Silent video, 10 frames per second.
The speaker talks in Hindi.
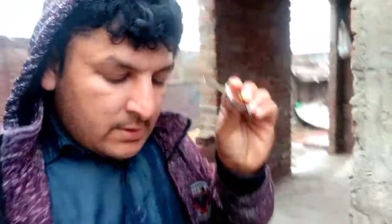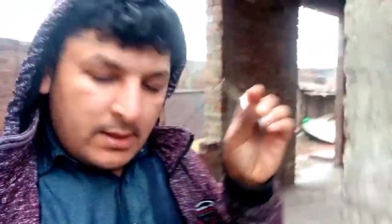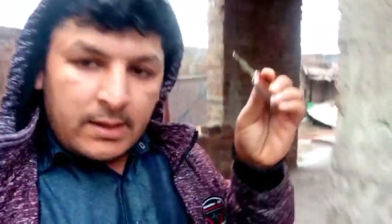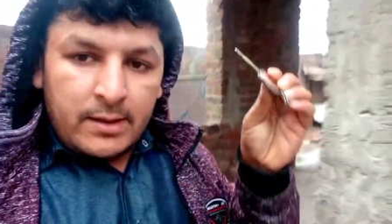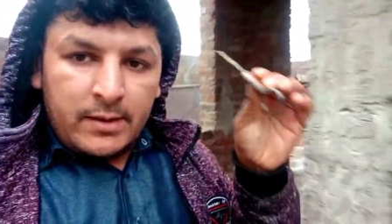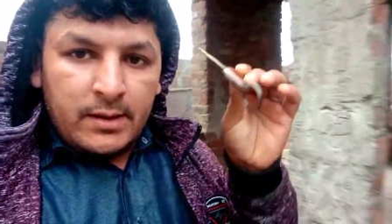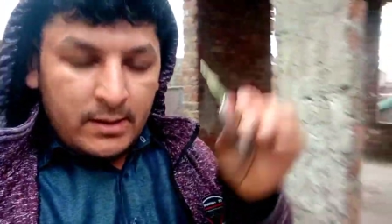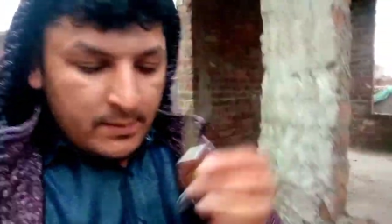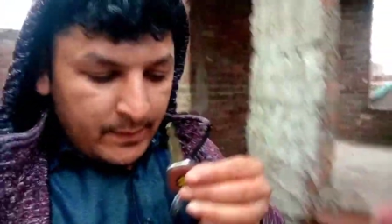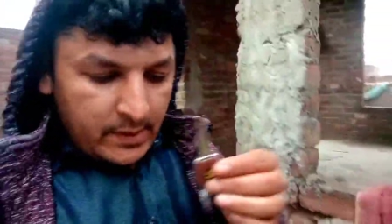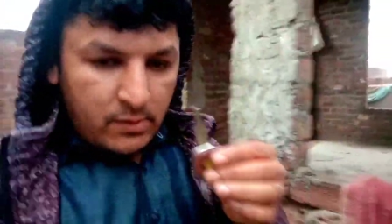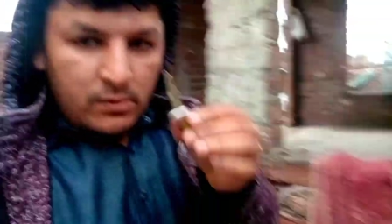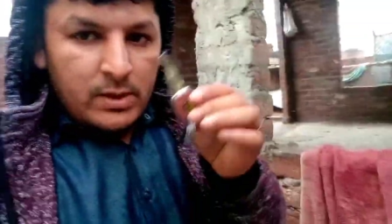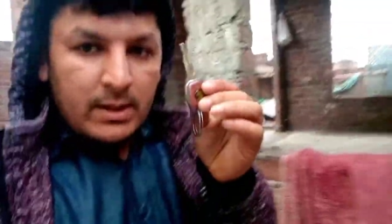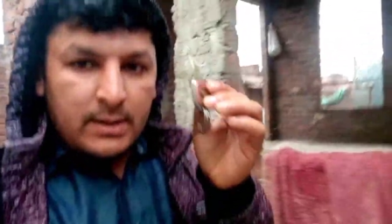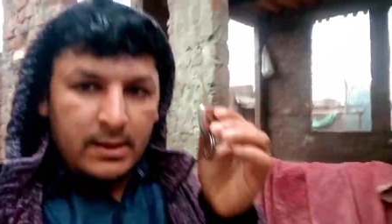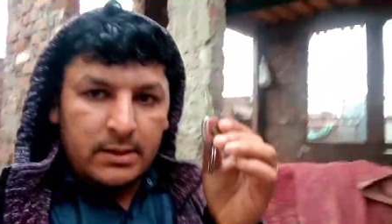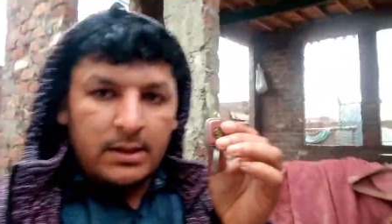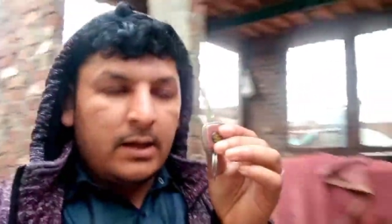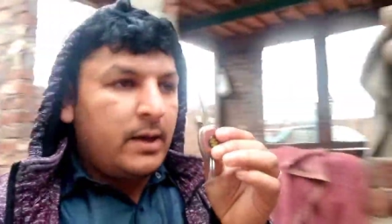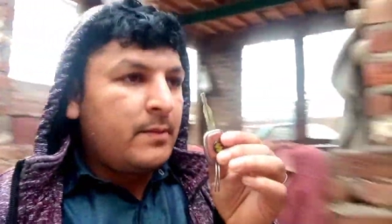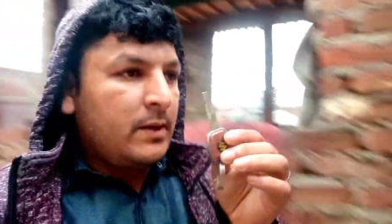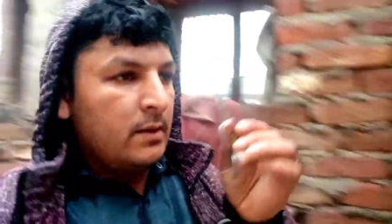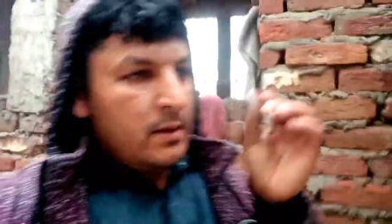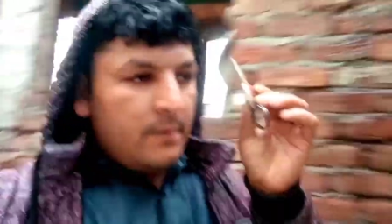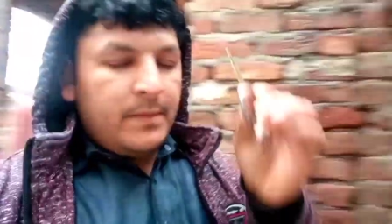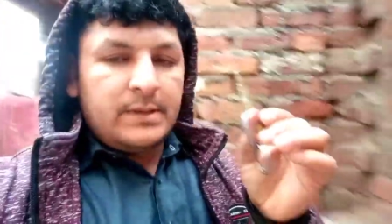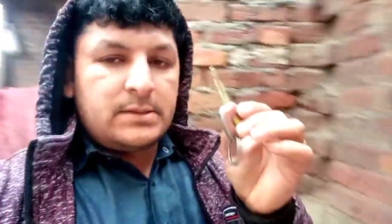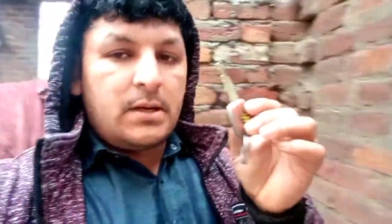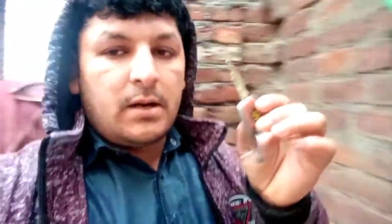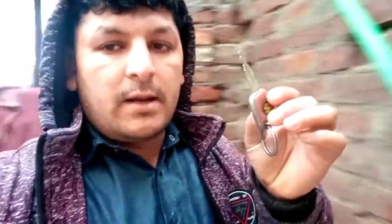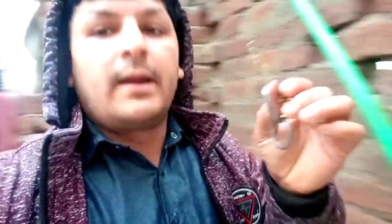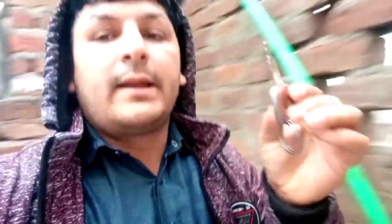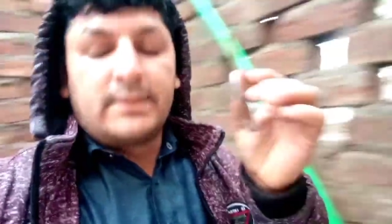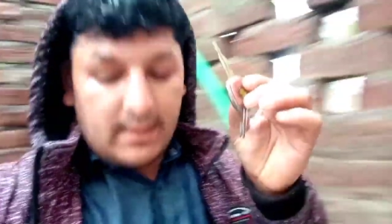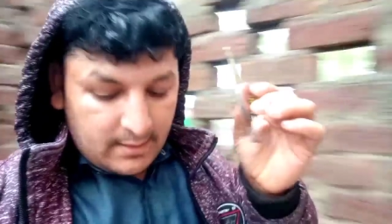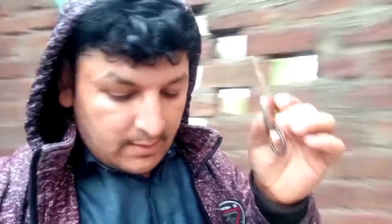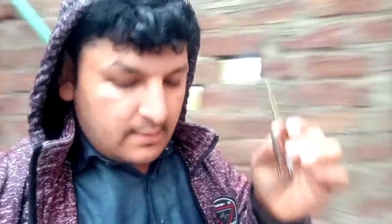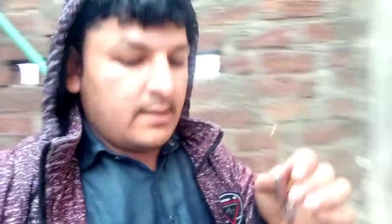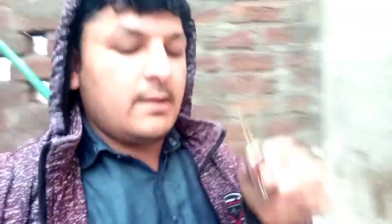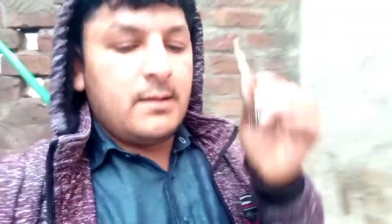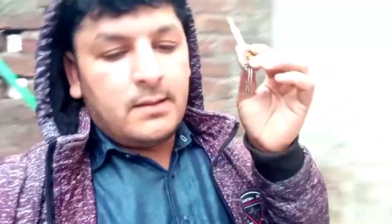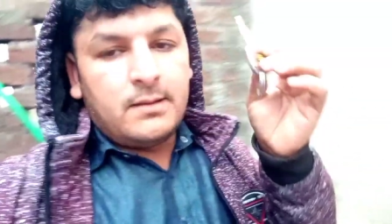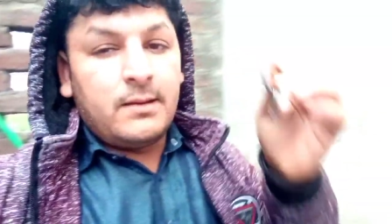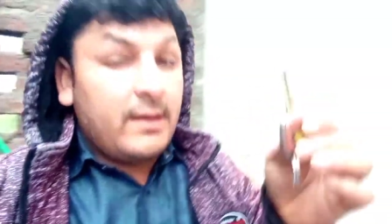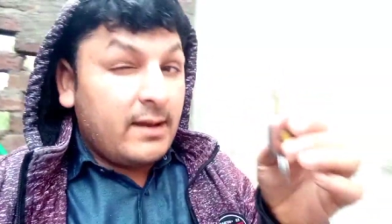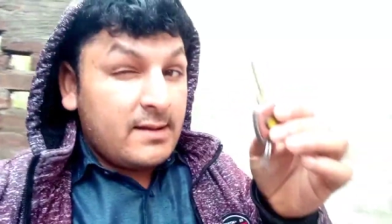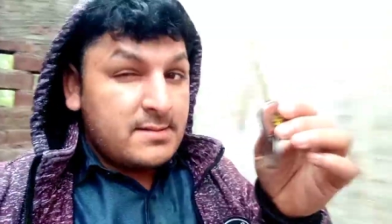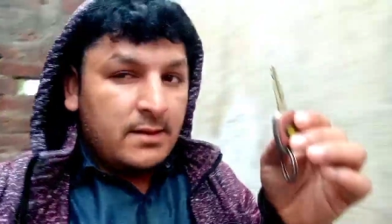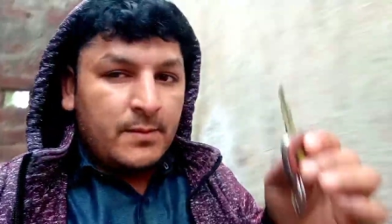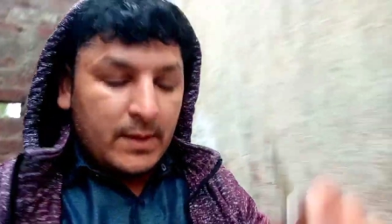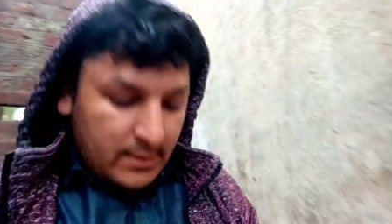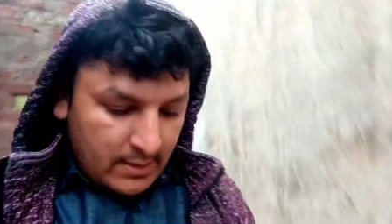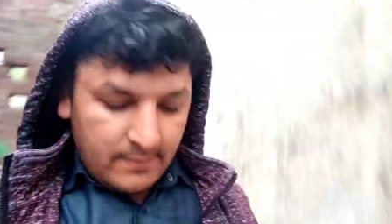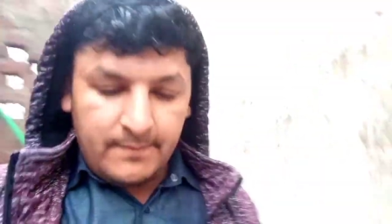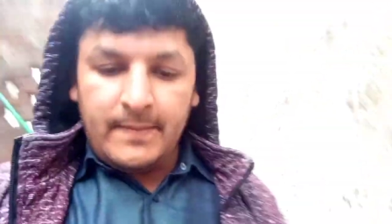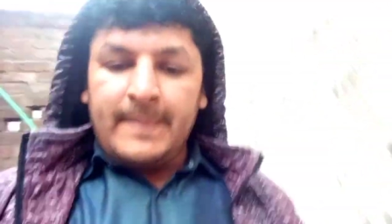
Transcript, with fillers: जाके पेट्रोल डालते हैं जी गाड़ी में फिर स्टार्ट करके चेक करते हैं क्या सीन बनता है